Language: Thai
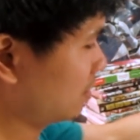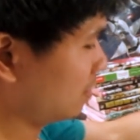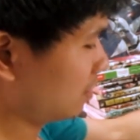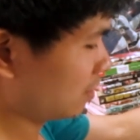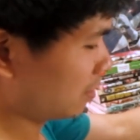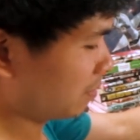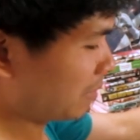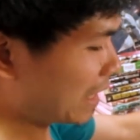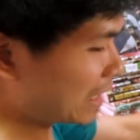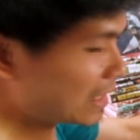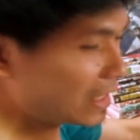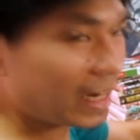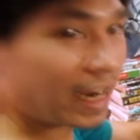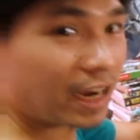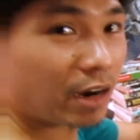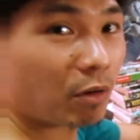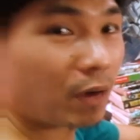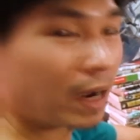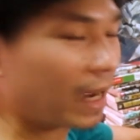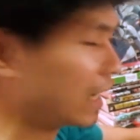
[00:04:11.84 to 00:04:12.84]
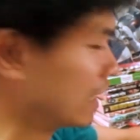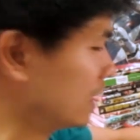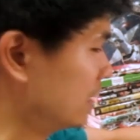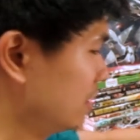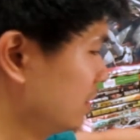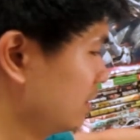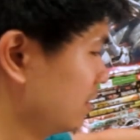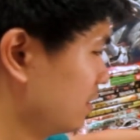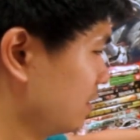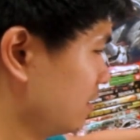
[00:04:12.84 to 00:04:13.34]
เออแม่งเจ๋งว่ะ
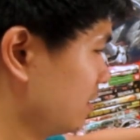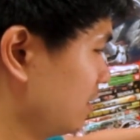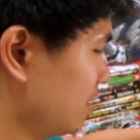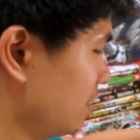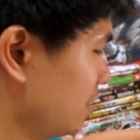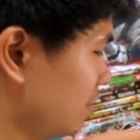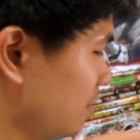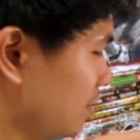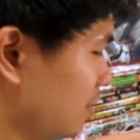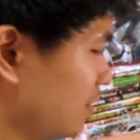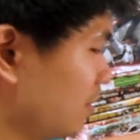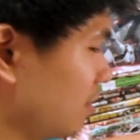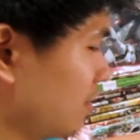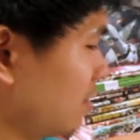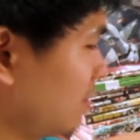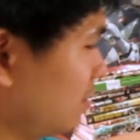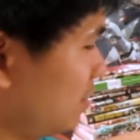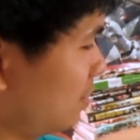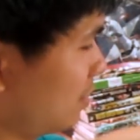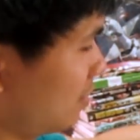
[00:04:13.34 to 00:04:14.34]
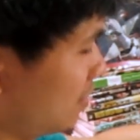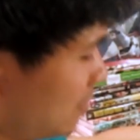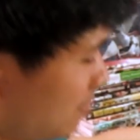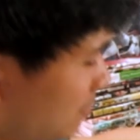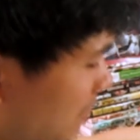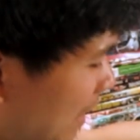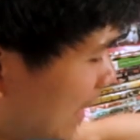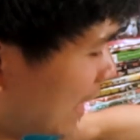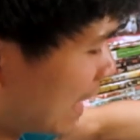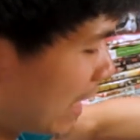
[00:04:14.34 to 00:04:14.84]
เออ
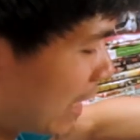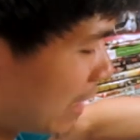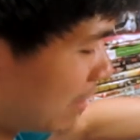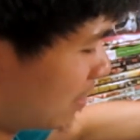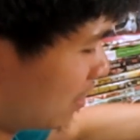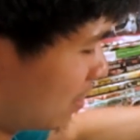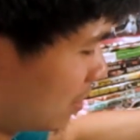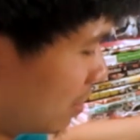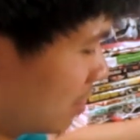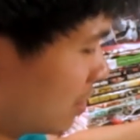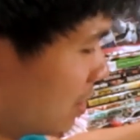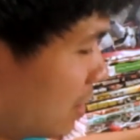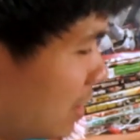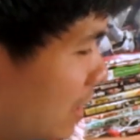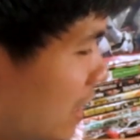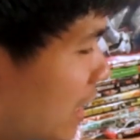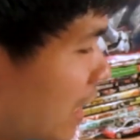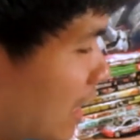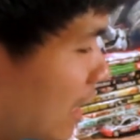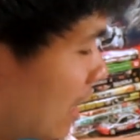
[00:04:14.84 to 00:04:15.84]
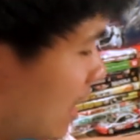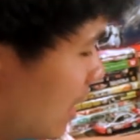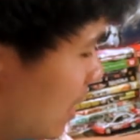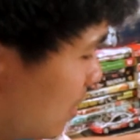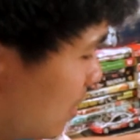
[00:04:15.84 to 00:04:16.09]
บันไดเครียดแล้ว